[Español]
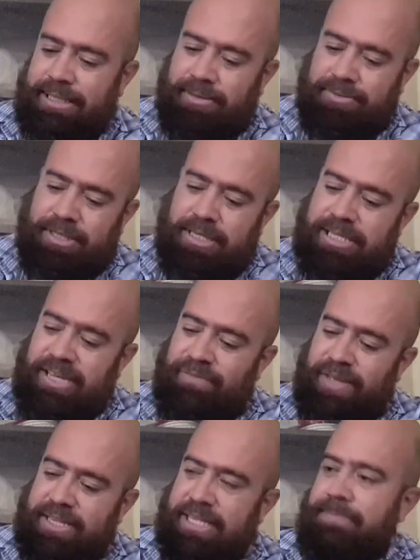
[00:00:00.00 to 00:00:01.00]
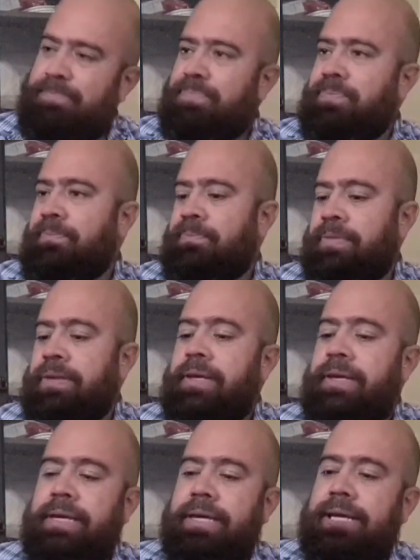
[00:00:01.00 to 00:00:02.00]
Vamos al gifiti.
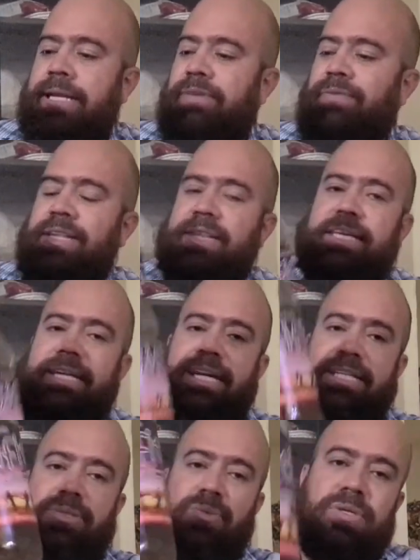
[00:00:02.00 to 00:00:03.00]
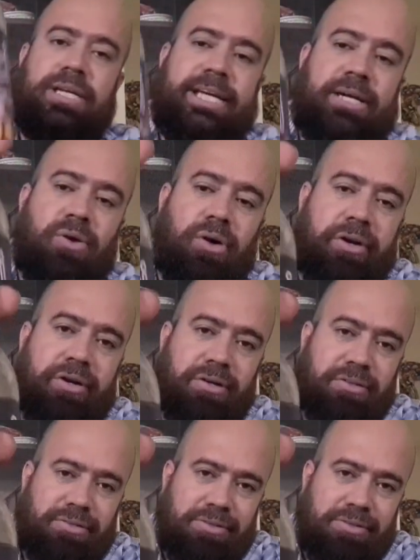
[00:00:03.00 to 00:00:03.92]
El gifiti es un licor